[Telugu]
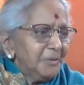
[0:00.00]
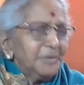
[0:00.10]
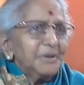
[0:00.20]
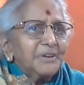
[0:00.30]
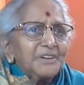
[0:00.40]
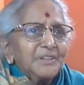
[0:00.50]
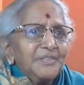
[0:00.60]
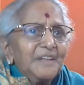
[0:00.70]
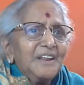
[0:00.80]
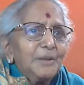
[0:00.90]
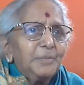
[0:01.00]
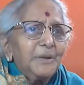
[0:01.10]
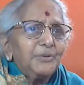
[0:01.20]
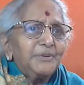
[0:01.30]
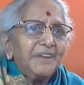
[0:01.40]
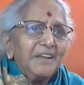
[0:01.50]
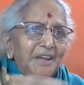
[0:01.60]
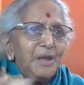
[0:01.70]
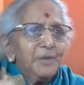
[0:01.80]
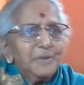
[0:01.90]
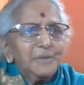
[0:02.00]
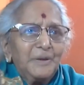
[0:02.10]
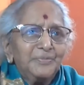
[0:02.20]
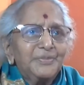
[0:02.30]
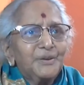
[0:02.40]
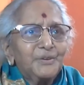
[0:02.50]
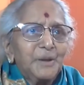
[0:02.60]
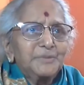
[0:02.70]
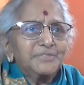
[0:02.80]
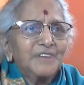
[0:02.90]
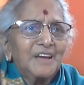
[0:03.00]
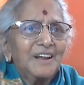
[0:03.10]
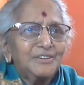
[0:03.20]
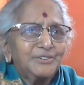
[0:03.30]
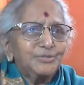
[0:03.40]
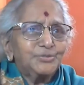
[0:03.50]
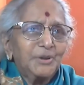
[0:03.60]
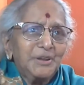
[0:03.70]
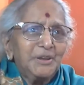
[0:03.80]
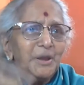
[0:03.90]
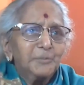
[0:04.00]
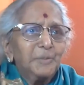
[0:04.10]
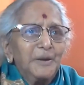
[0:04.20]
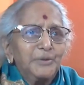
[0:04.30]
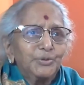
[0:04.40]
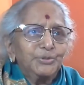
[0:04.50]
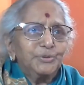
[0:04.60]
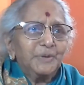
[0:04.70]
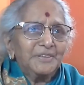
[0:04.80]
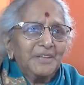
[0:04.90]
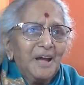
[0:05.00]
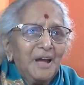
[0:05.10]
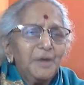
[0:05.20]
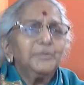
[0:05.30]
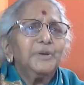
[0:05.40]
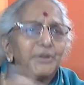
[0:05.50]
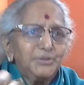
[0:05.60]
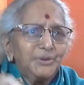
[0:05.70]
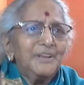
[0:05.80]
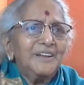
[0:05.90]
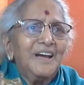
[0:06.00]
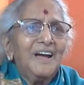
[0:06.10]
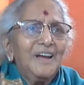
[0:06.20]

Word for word: మీరు క్రింద నిలబడి ఉంటే మేము అందరూ నమస్కారాలు చేసుకొని పైకొద్దాం కదా మీరు ఎందుకు ఇలా